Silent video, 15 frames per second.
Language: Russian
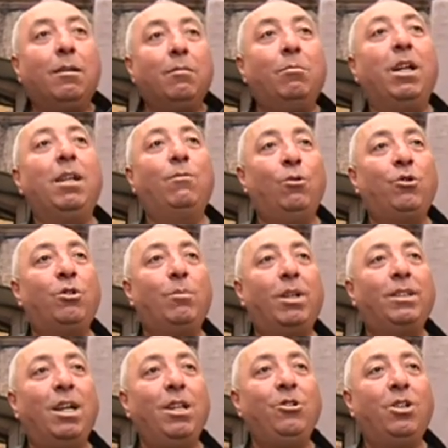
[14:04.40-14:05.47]
моего
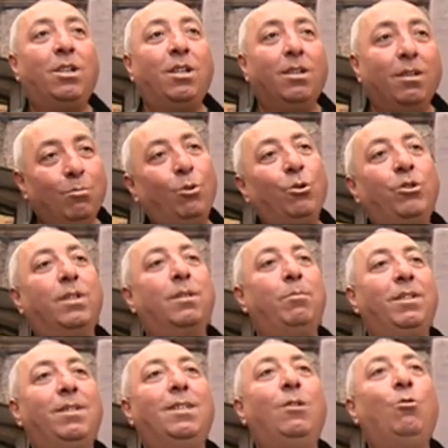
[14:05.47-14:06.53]
чемоданчика можно
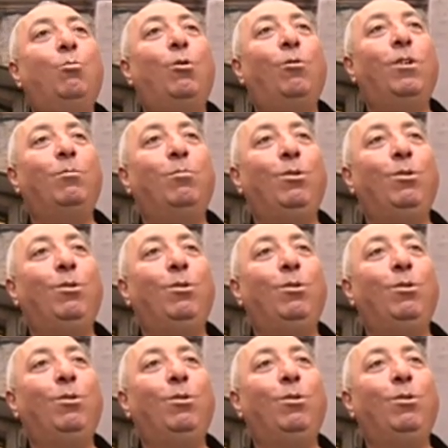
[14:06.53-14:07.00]
спасти любое